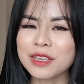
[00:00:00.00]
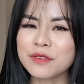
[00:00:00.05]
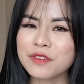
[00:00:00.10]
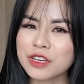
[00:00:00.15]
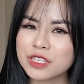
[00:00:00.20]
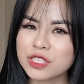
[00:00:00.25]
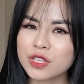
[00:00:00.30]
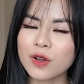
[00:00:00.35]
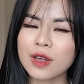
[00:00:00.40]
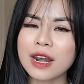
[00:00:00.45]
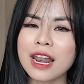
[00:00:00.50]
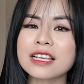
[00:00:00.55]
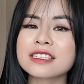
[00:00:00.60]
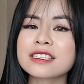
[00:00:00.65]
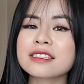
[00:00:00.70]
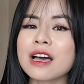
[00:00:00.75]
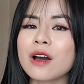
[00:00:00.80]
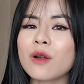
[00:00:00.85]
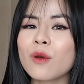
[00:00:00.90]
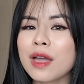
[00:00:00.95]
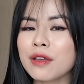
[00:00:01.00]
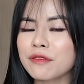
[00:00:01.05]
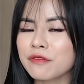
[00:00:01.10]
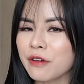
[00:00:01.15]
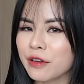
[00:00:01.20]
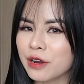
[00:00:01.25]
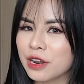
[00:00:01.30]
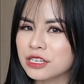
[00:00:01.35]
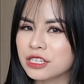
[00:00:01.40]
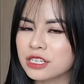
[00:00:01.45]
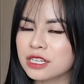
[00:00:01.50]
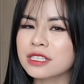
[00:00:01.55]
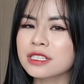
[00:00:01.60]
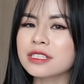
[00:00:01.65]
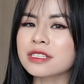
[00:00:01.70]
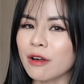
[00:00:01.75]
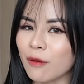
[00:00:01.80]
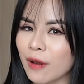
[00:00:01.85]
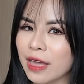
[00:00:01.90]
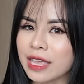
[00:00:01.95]
thì vừa rồi là 6 loại foundation,
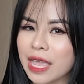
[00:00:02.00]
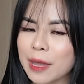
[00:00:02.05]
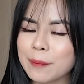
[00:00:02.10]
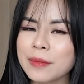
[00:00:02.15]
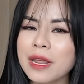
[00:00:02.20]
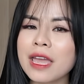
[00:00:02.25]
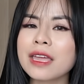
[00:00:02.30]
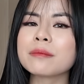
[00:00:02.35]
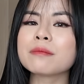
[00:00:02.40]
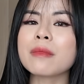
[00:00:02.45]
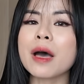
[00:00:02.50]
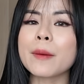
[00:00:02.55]
6 loại kem nền